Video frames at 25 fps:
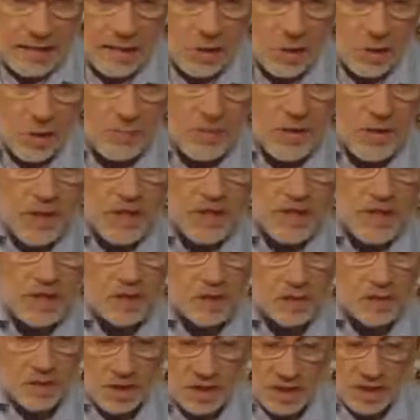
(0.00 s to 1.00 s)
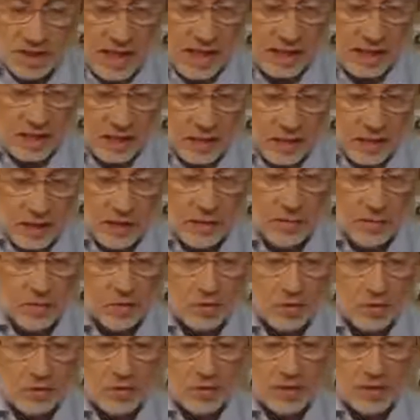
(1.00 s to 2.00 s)
nee, die Lobbyisten, die sagen den
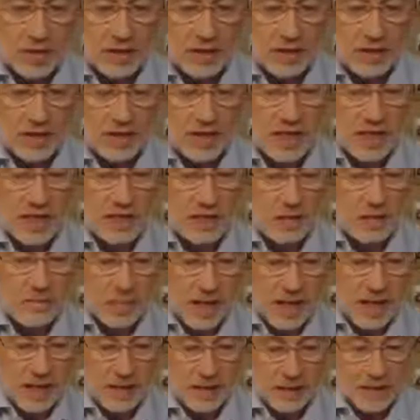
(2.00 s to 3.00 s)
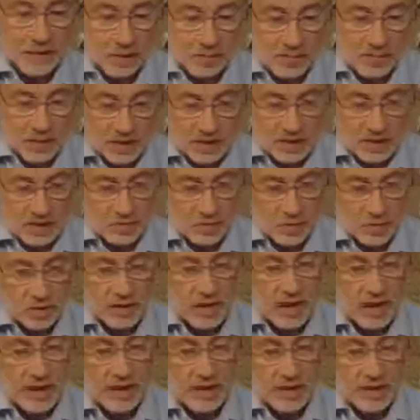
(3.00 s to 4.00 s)
Regierungen schon, wo es lang geht. Dann sagen die Banken, den Lobbyisten, wo
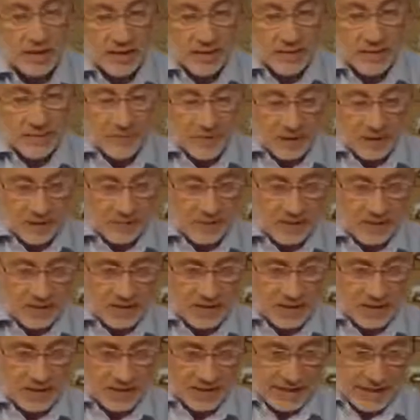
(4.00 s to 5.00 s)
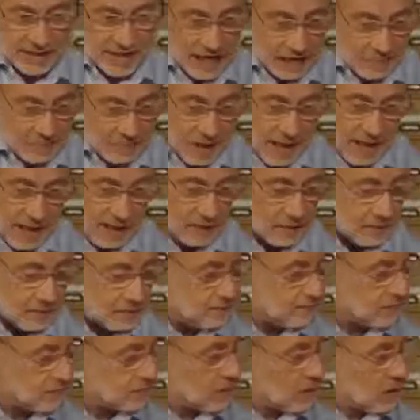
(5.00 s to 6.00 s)
es lang geht. Dann gibt es die
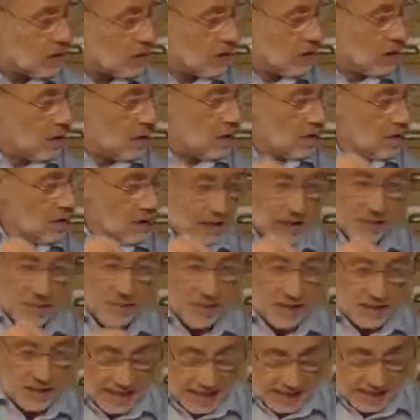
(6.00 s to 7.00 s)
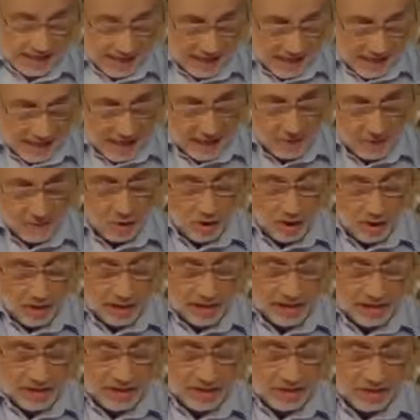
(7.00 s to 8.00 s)
Zentralbanken, dann gibt es die
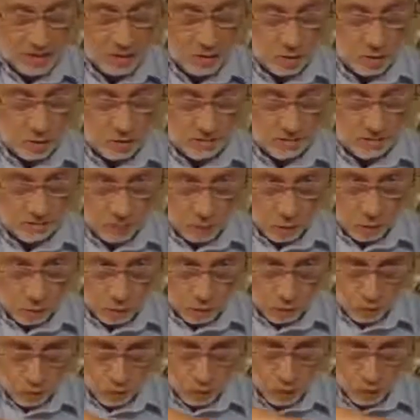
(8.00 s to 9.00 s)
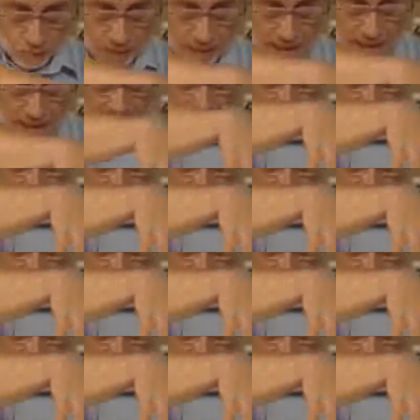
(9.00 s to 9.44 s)
Geheimorganisationen und über